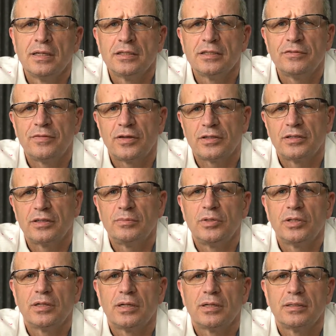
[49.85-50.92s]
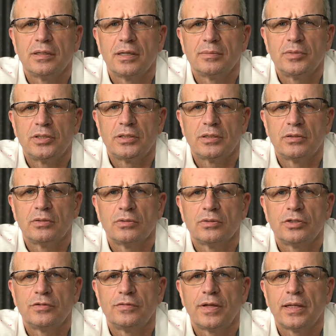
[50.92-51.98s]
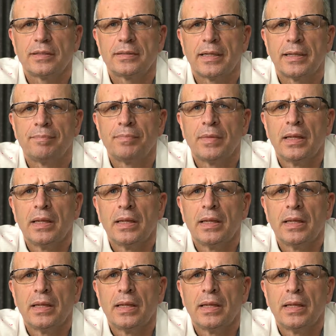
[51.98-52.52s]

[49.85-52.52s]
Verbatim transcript: z twardymi realiami tego świata.